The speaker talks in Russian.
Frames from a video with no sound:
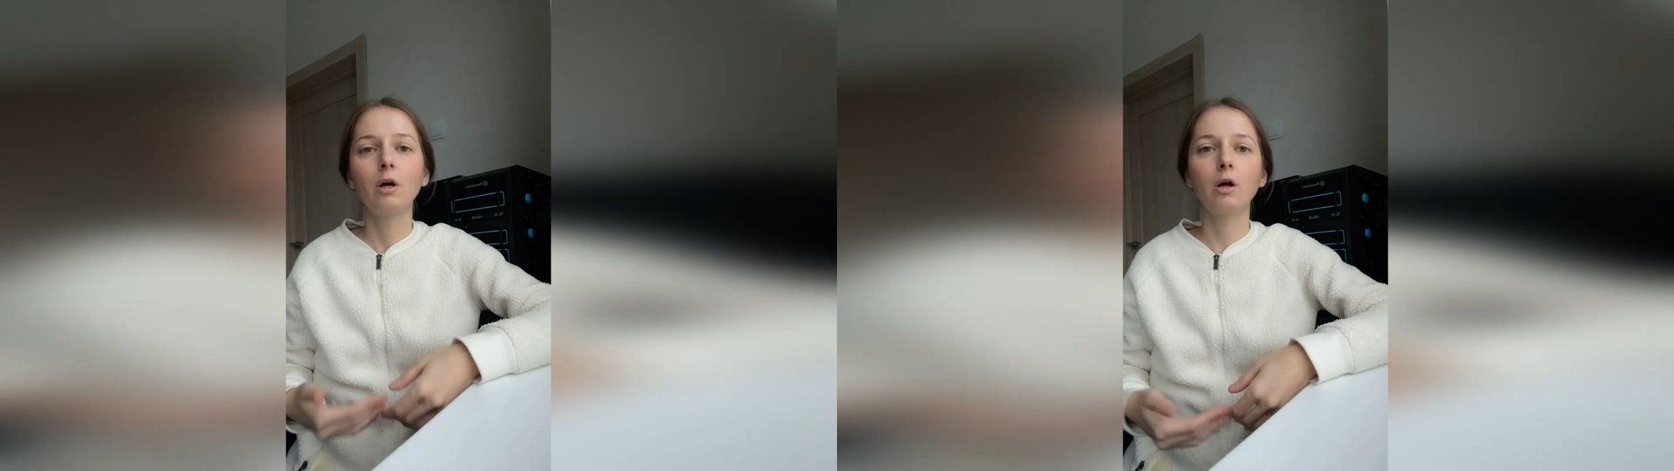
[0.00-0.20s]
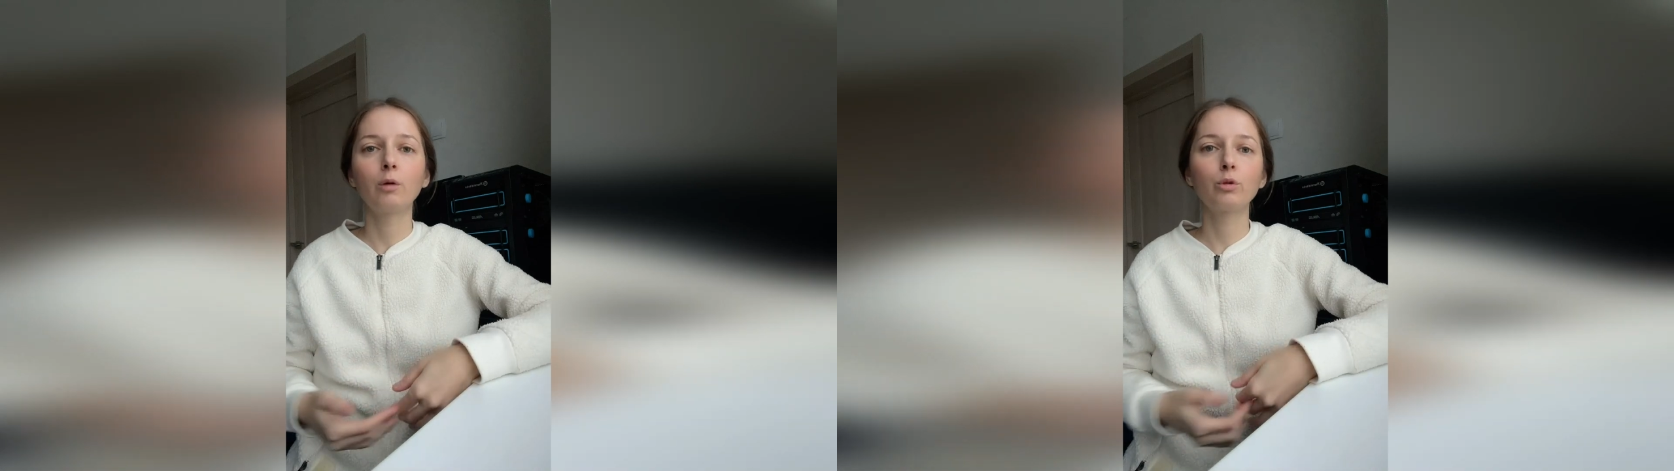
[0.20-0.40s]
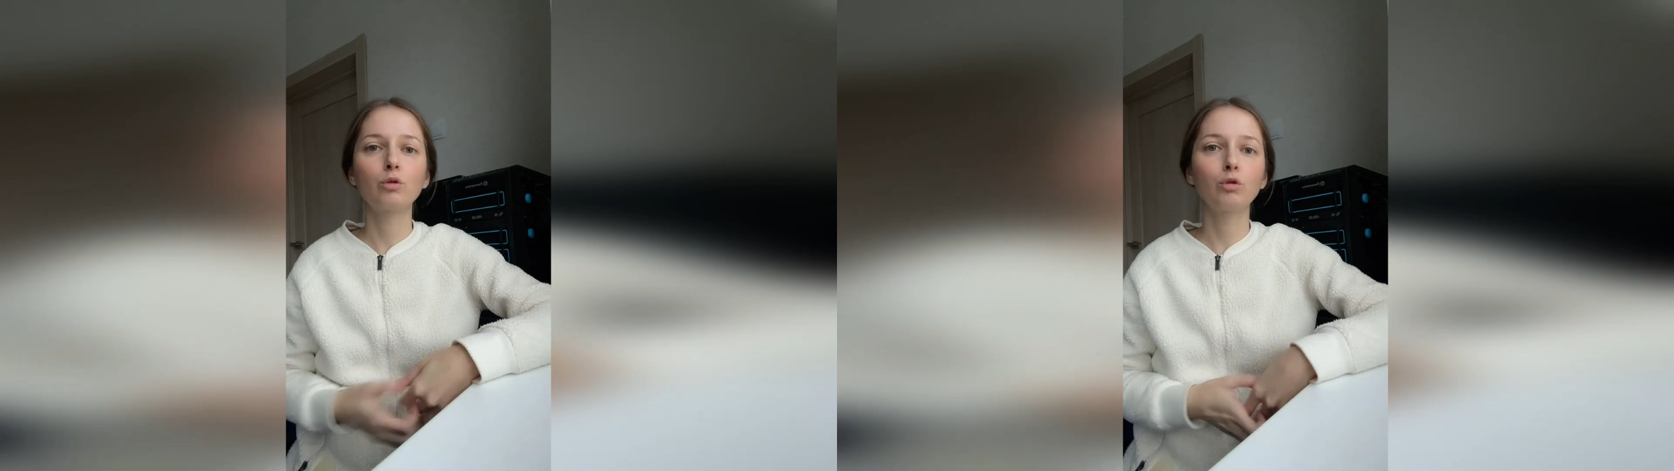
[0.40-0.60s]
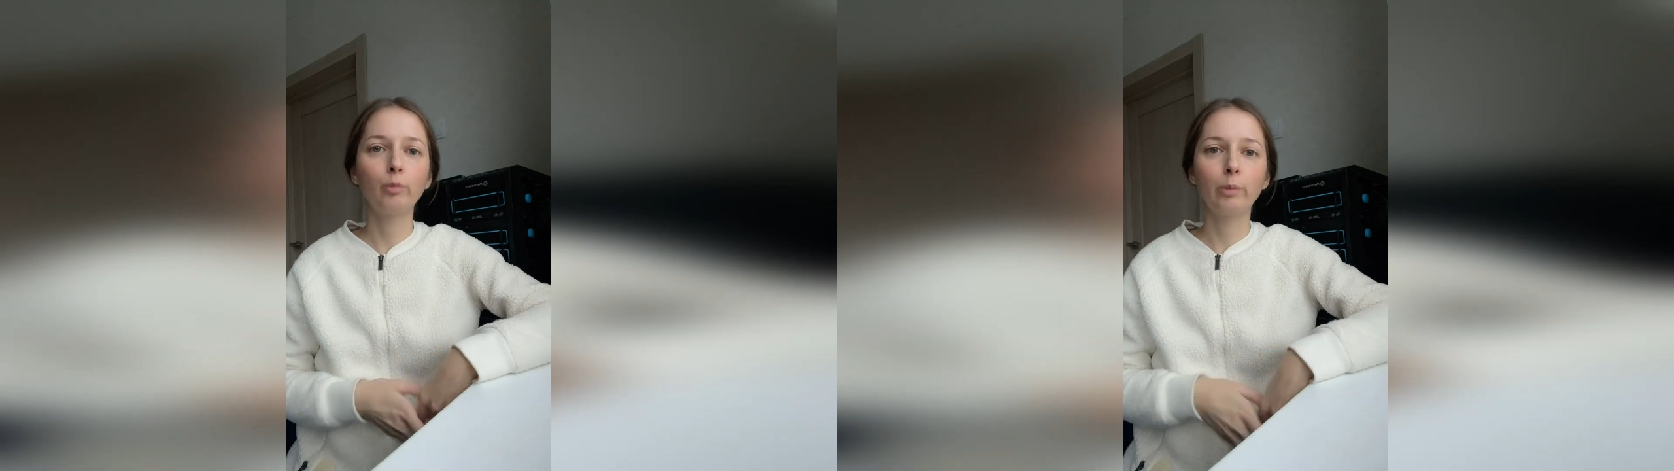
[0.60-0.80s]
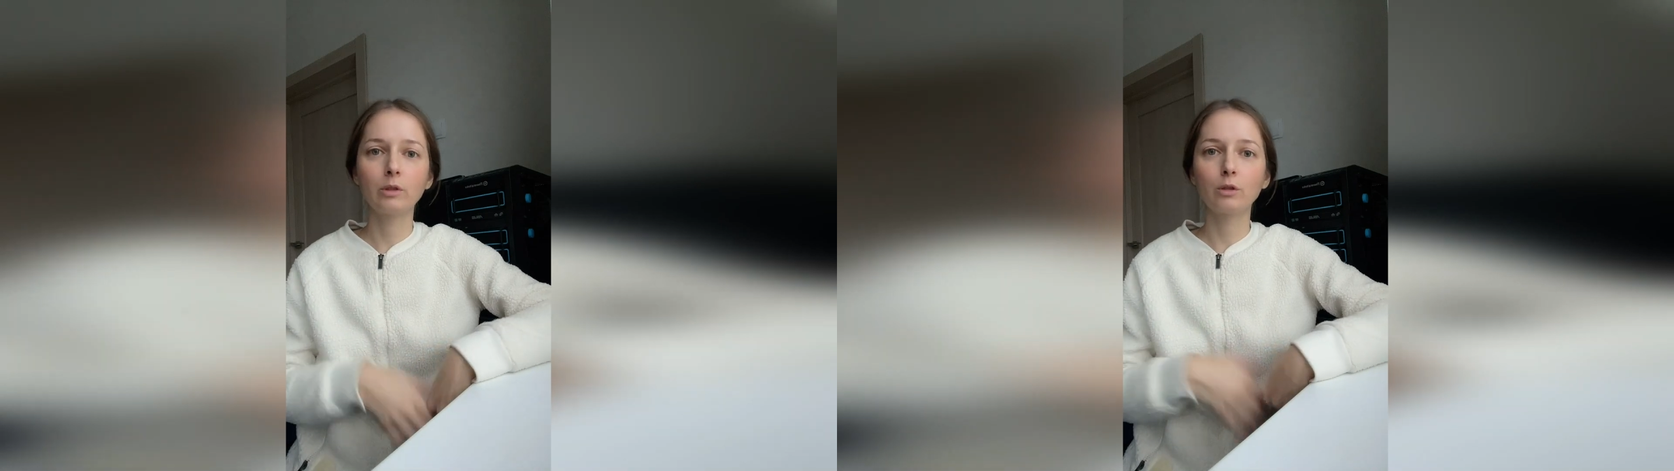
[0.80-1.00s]
как бы что-то
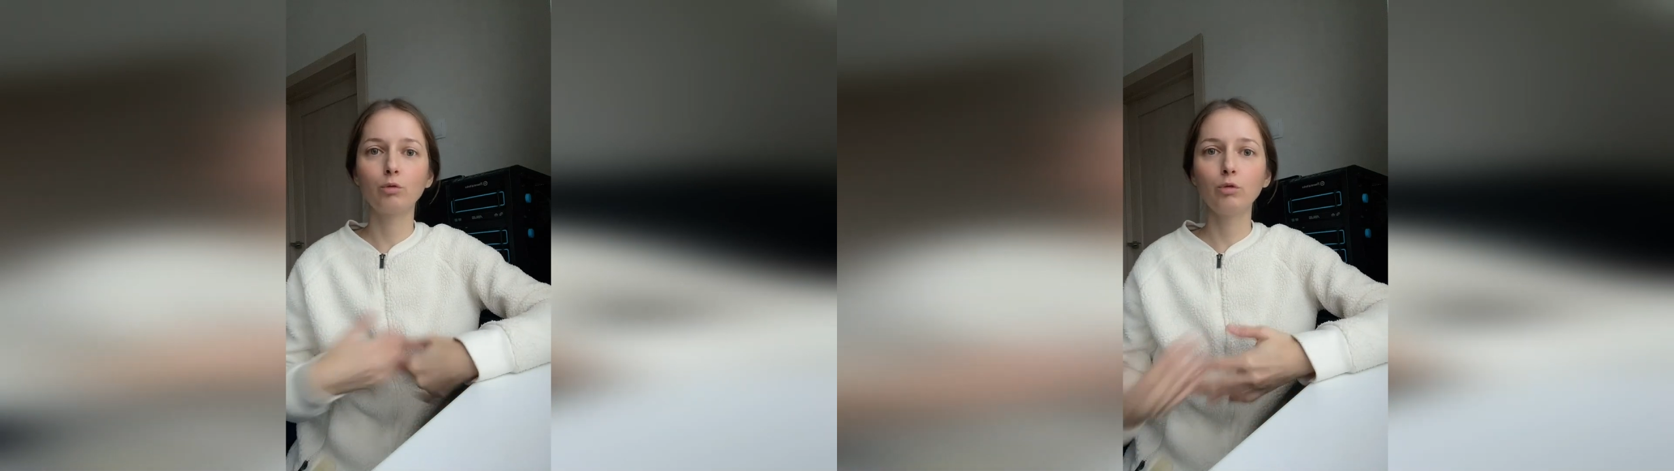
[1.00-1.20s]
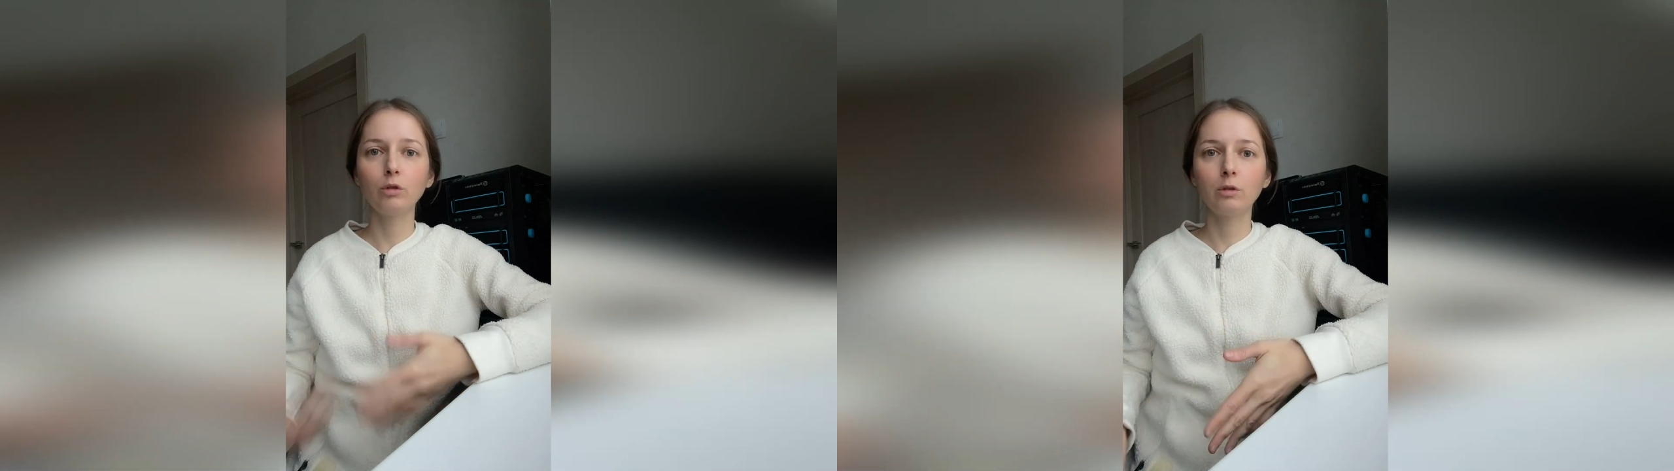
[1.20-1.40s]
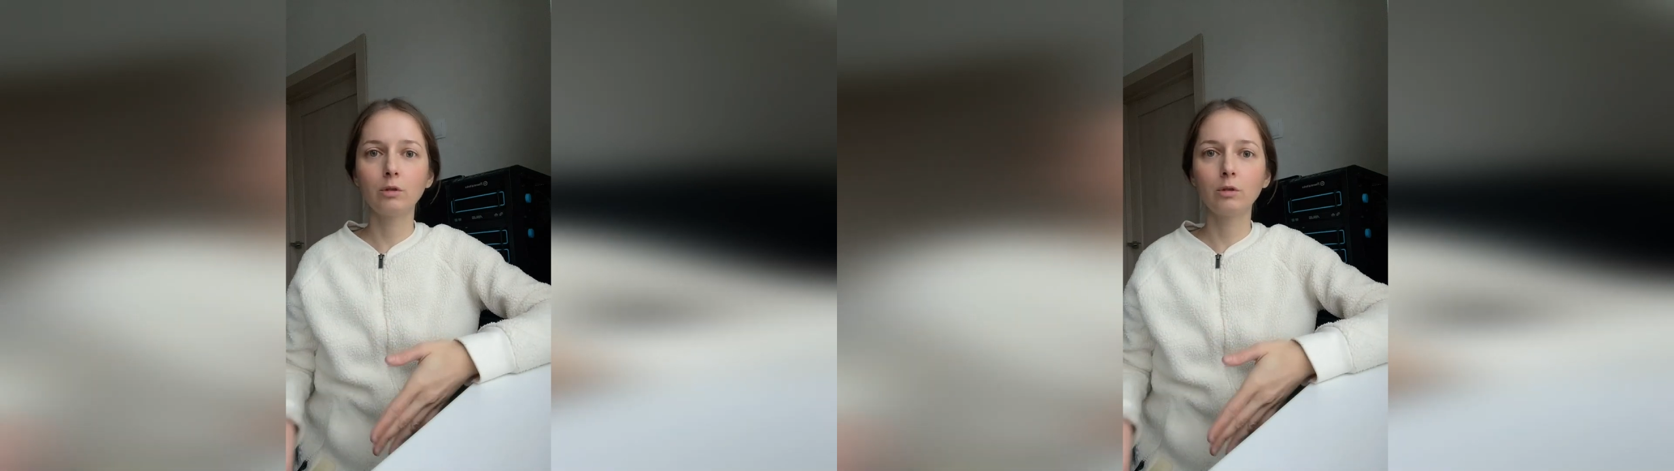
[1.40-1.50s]
происходит,